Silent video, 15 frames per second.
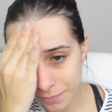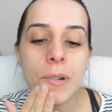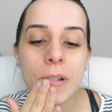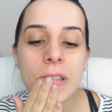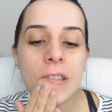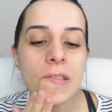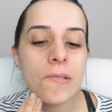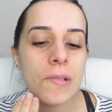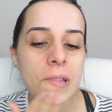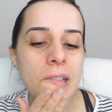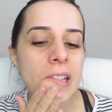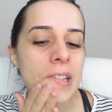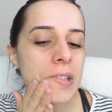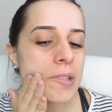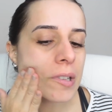Um pouquinho no
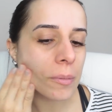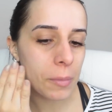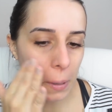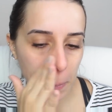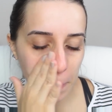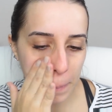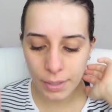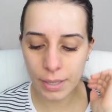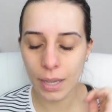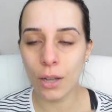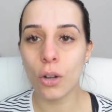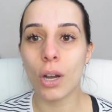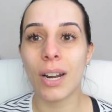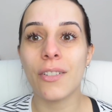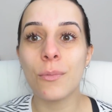queixo também. E
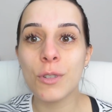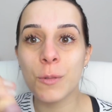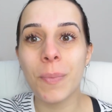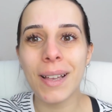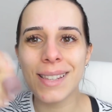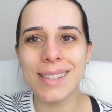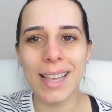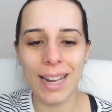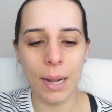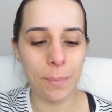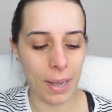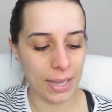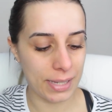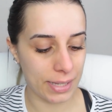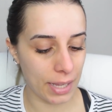agora vamos passar a
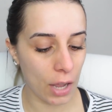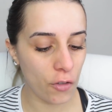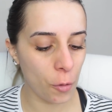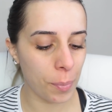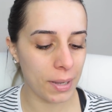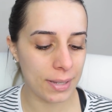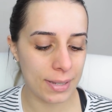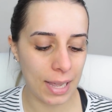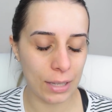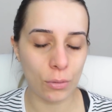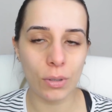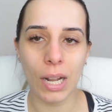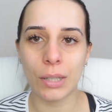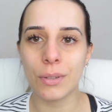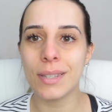base. Eu vou passar do
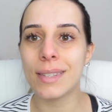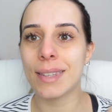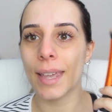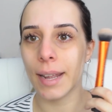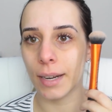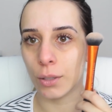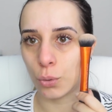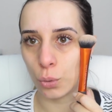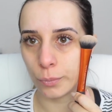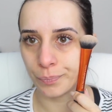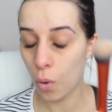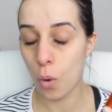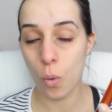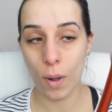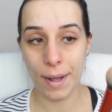lado esquerdo
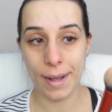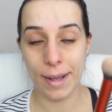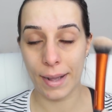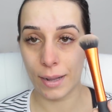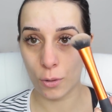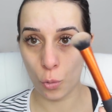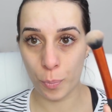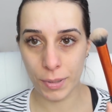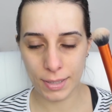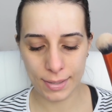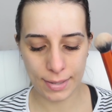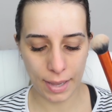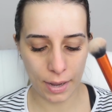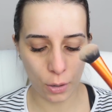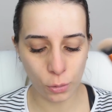com a, o
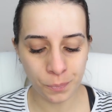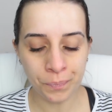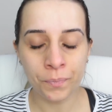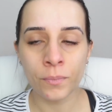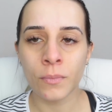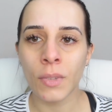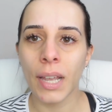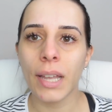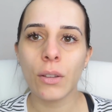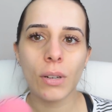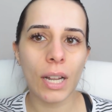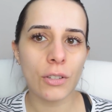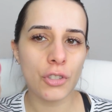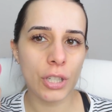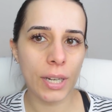pincel... E do
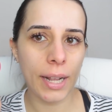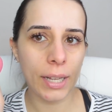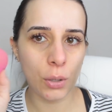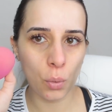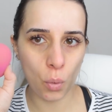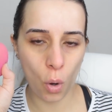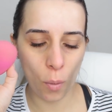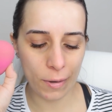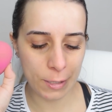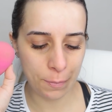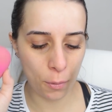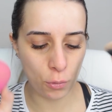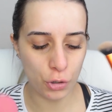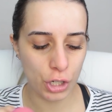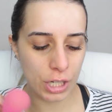lado direito com a
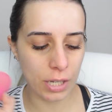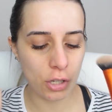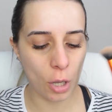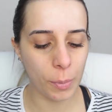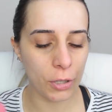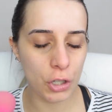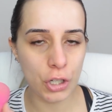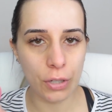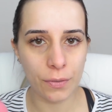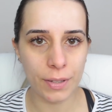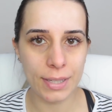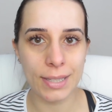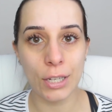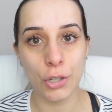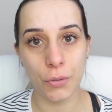esponjinha, só pra gente ver
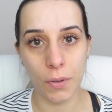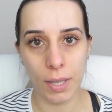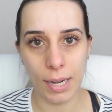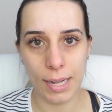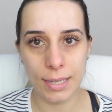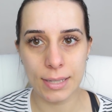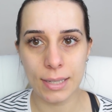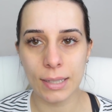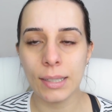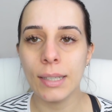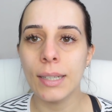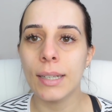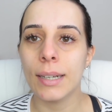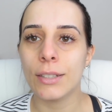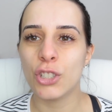se tem diferença
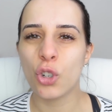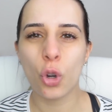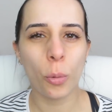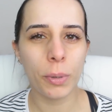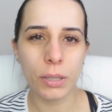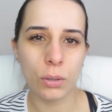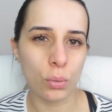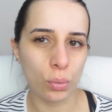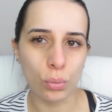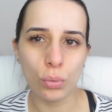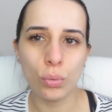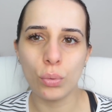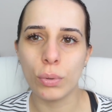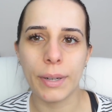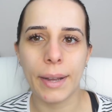de
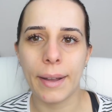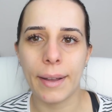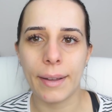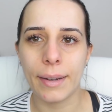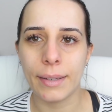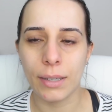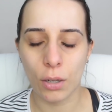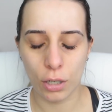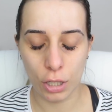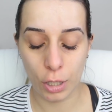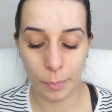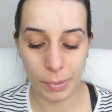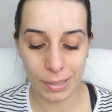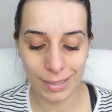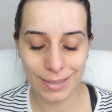cobertura e na hora da
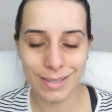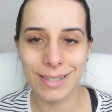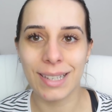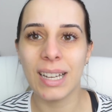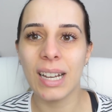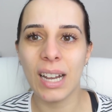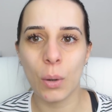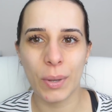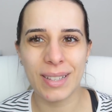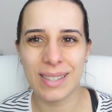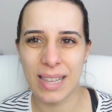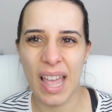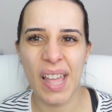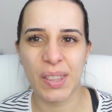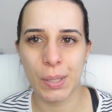aplicação,
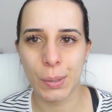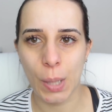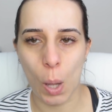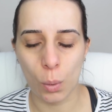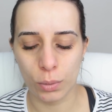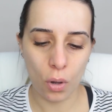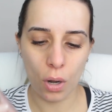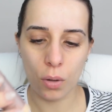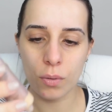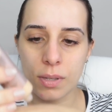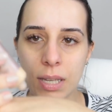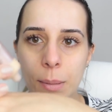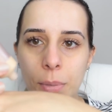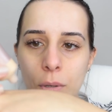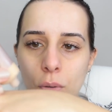etc e tal. Coloco
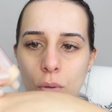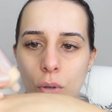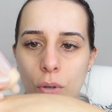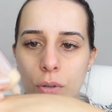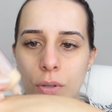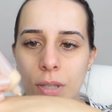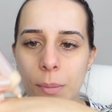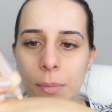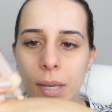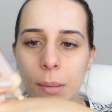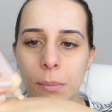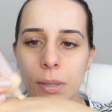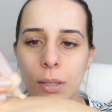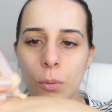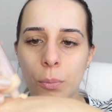sempre no dorso da minha
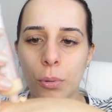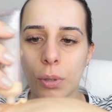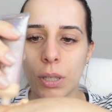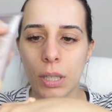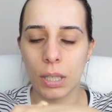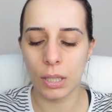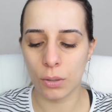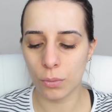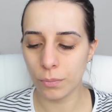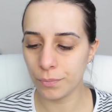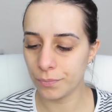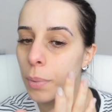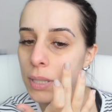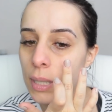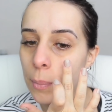mão um pouquinho.
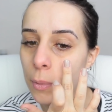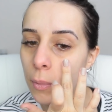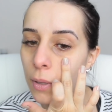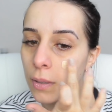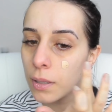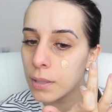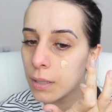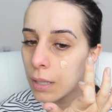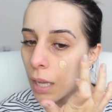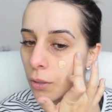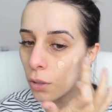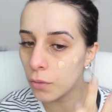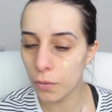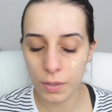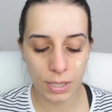Vou passar primeiro desse
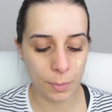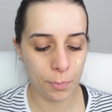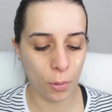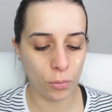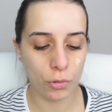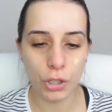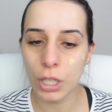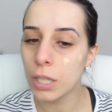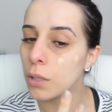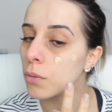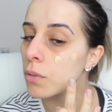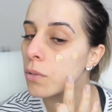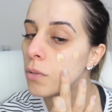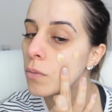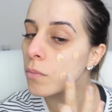lado. Vou fazer
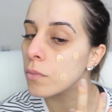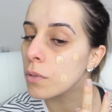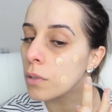pontinhos.